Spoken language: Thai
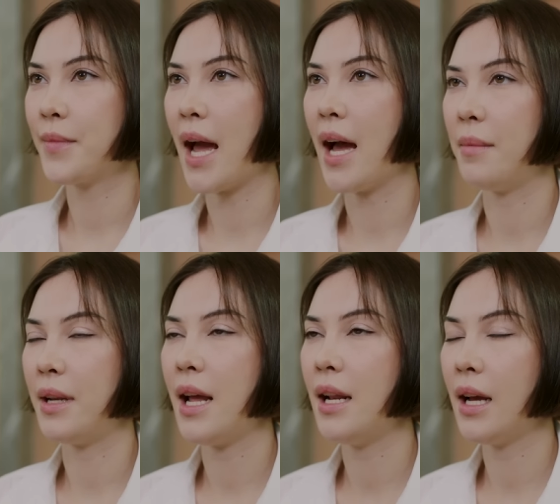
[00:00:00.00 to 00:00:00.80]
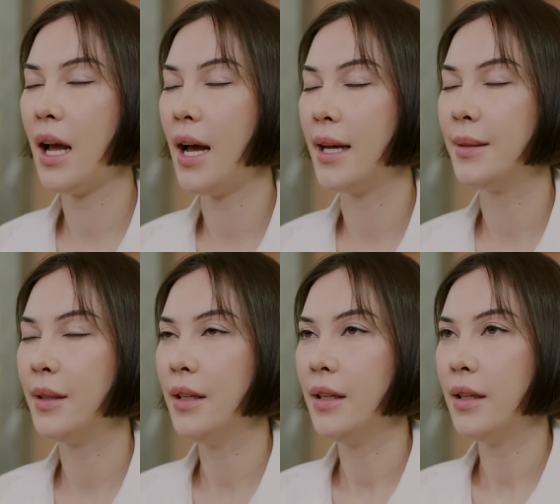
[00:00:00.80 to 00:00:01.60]
ด่ามาได้เลยค่ะ
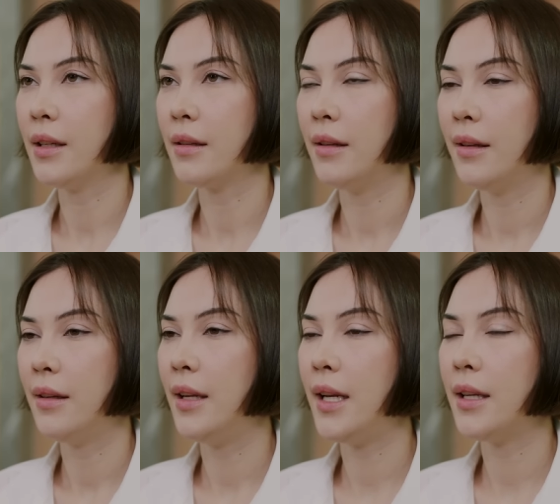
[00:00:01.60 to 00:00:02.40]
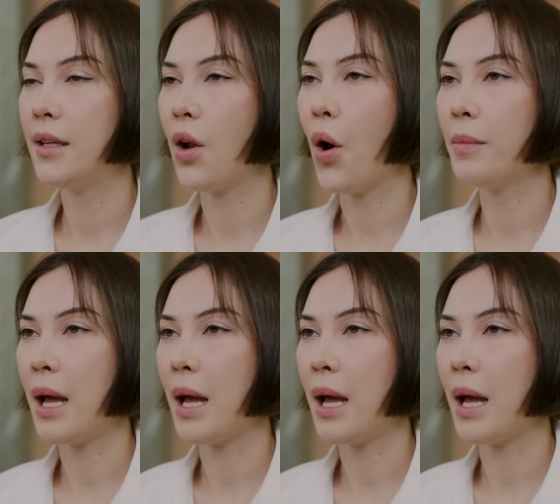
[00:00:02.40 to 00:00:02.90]
ลินน้อม